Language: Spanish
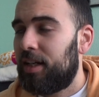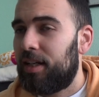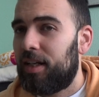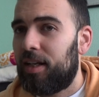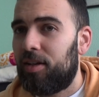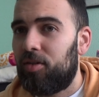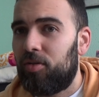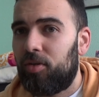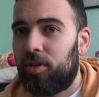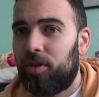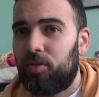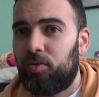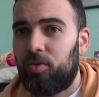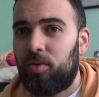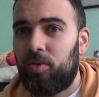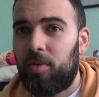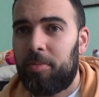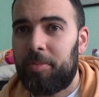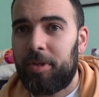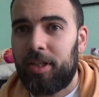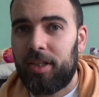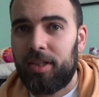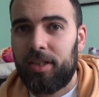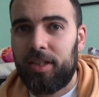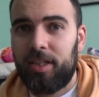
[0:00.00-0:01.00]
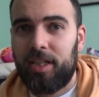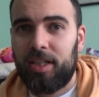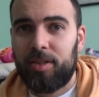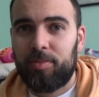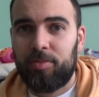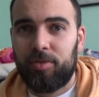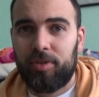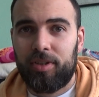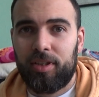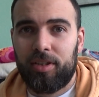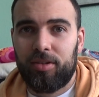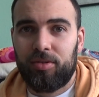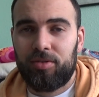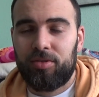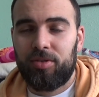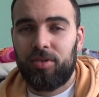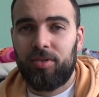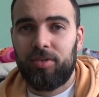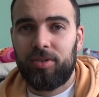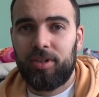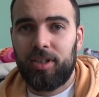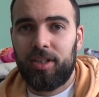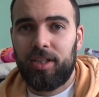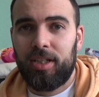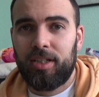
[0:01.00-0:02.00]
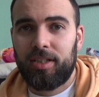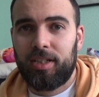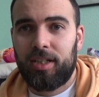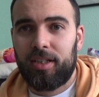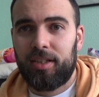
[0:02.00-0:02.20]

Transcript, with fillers: era lo que tú aprendías porque solo tenías